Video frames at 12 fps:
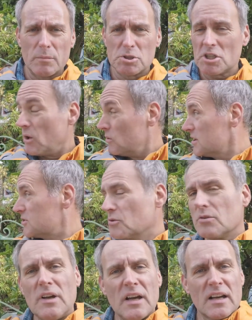beschaulich, so
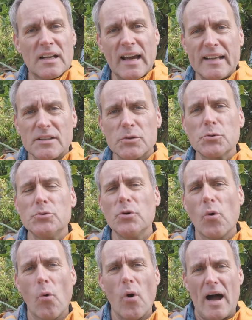eine kleine grüne
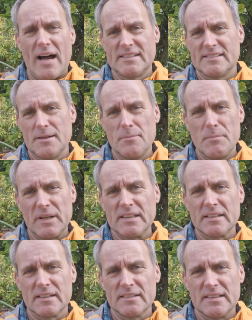Oase
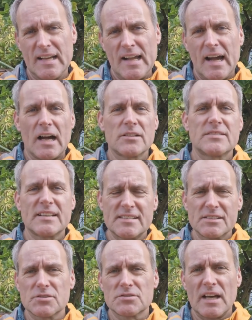mittendrin. Also das
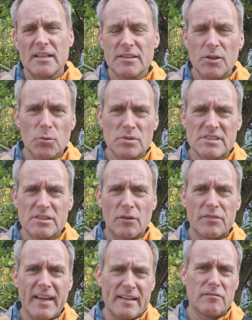sind so Sachen, die lohnen sich
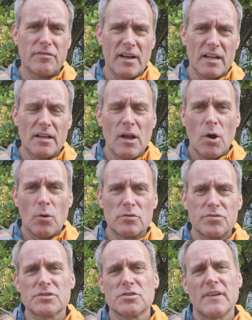auf jeden Fall
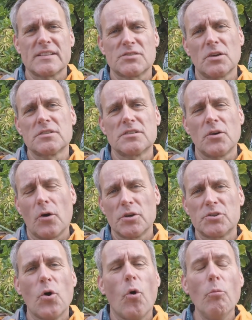und für sowas solltet ihr
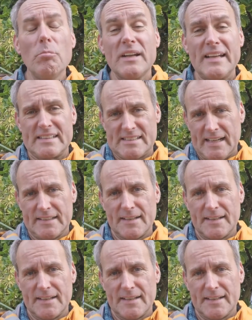euch unbedingt Zeit